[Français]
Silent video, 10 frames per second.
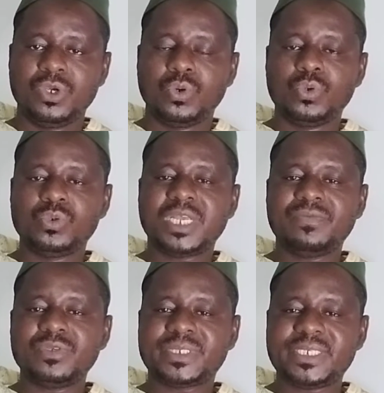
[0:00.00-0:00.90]
où nous
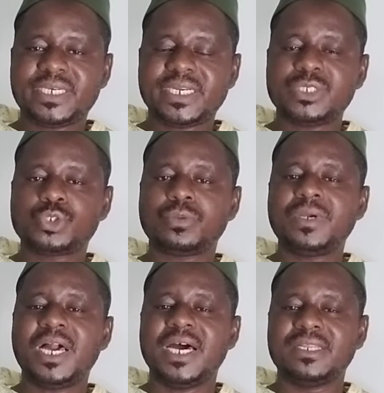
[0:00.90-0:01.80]
avons zikré
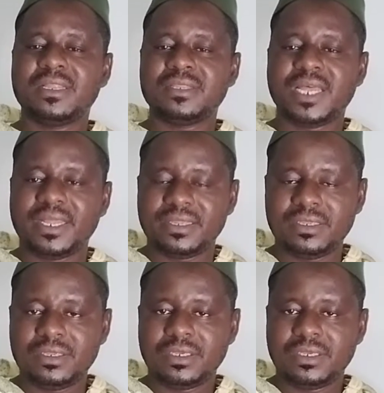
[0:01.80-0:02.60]
Subhanallah.